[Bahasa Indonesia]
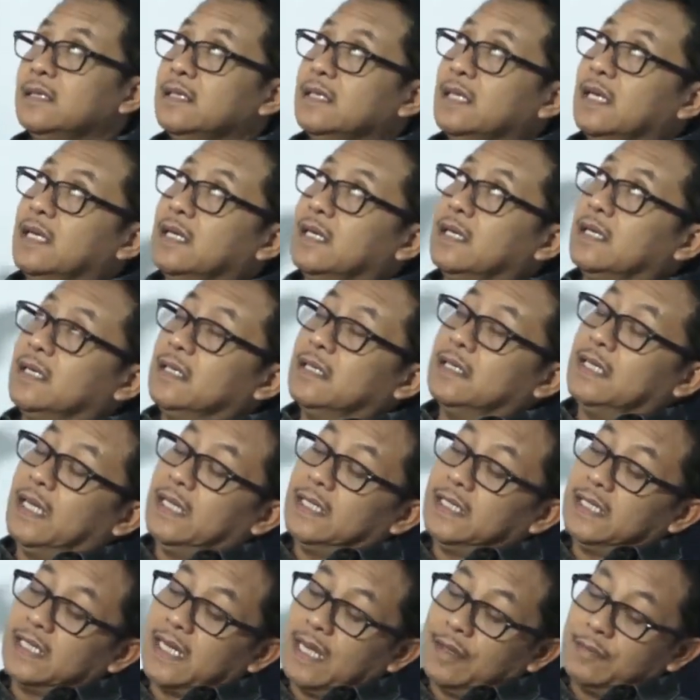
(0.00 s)
ya,
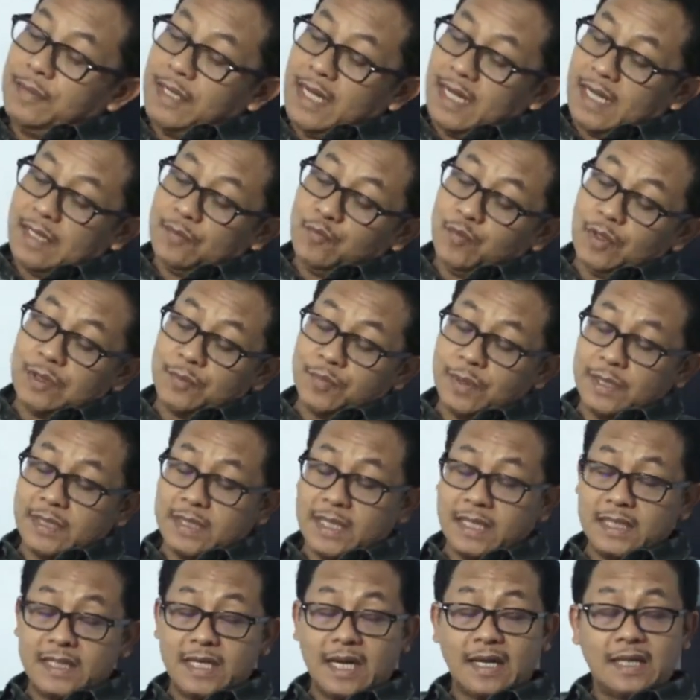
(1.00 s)
nanti kami akan buat
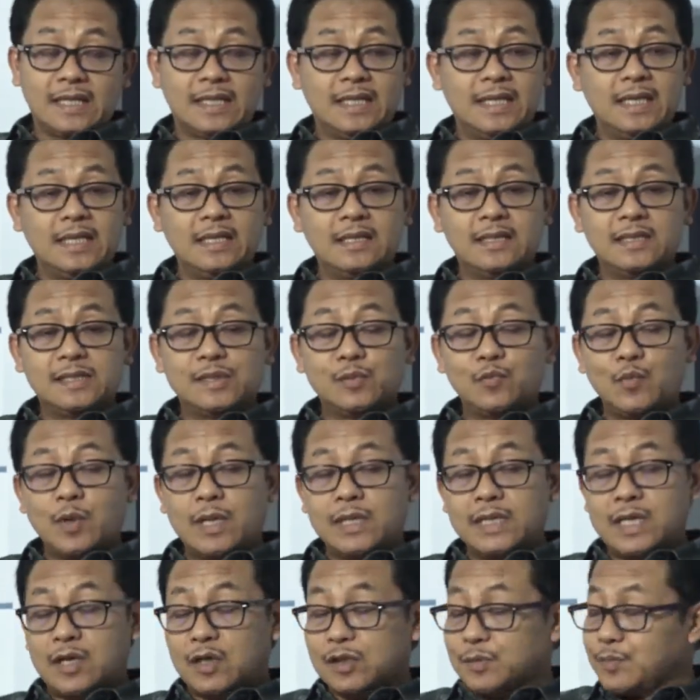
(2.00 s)
perda ducting
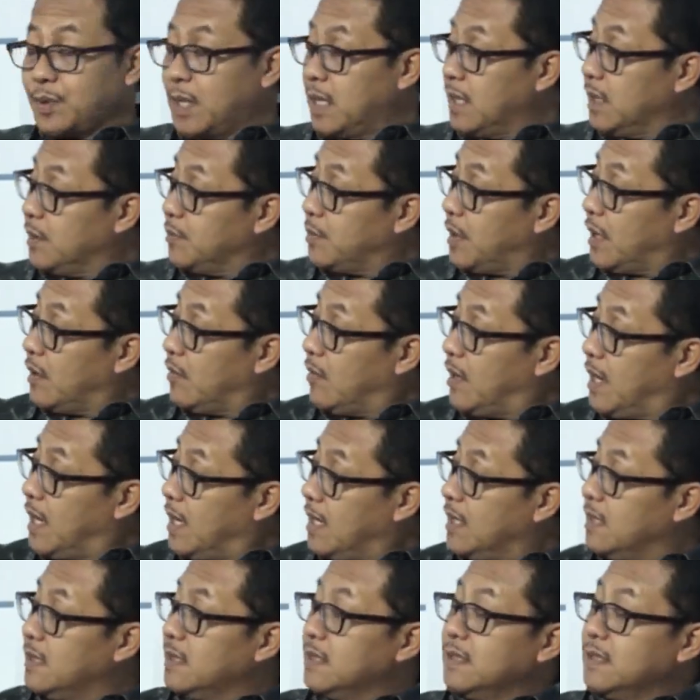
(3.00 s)
semuanya harus bawa